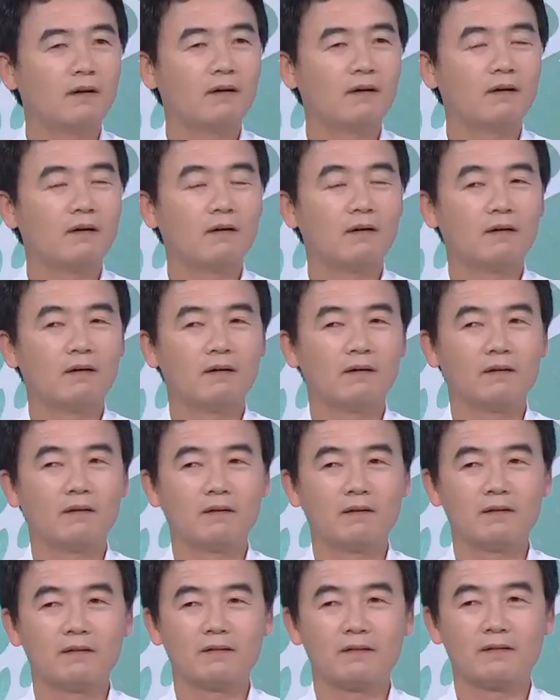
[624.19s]

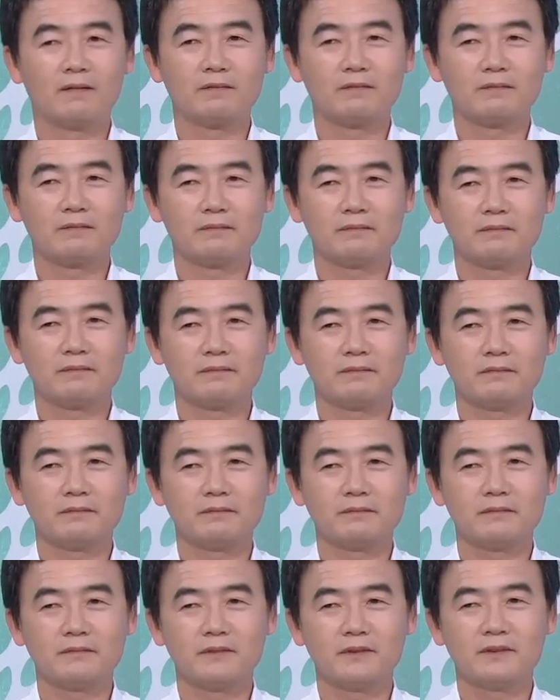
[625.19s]
어,
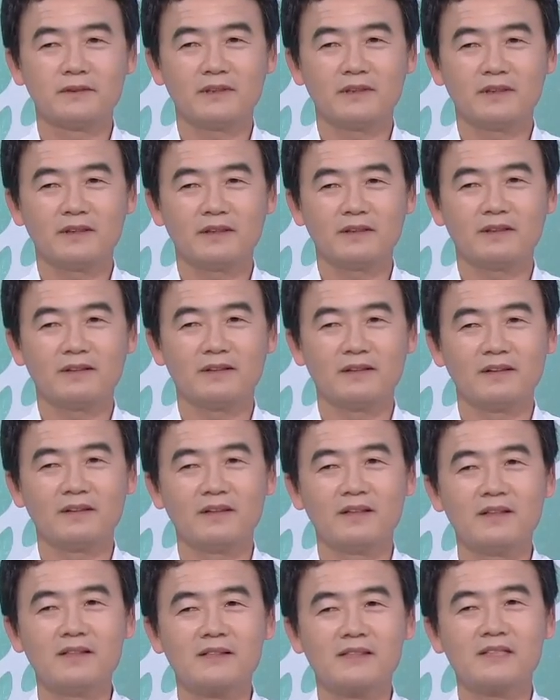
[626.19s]
이제
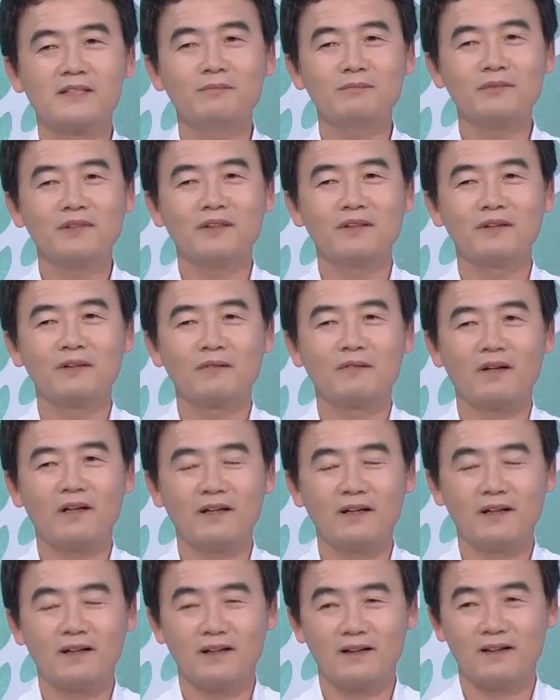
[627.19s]
1심
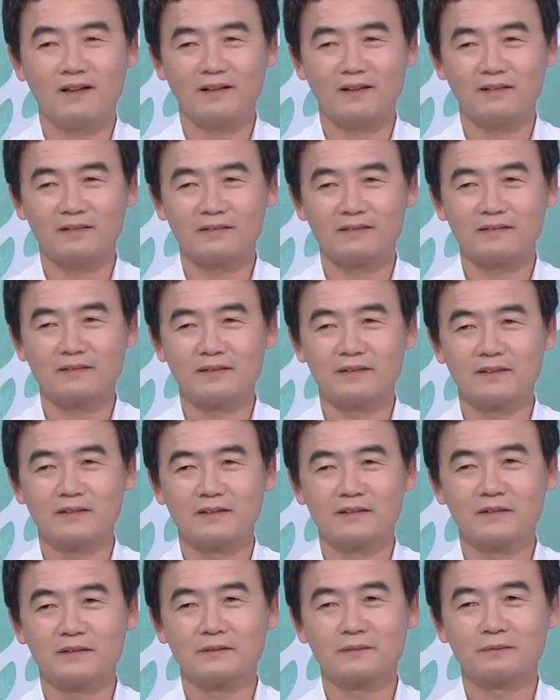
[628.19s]
결과가
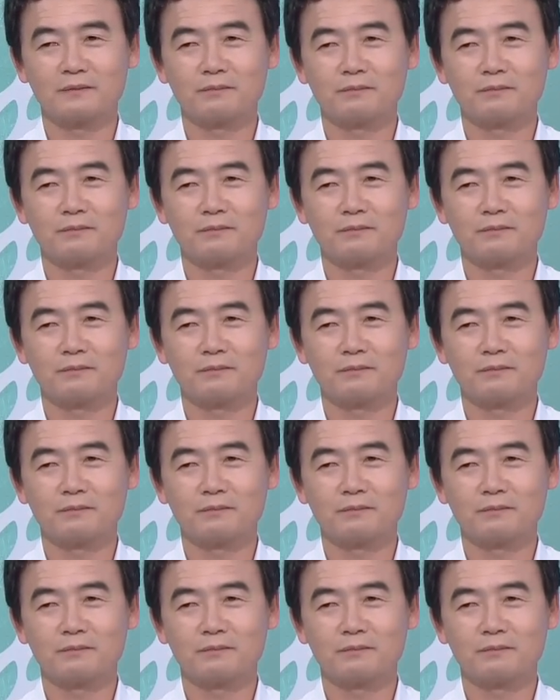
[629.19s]
이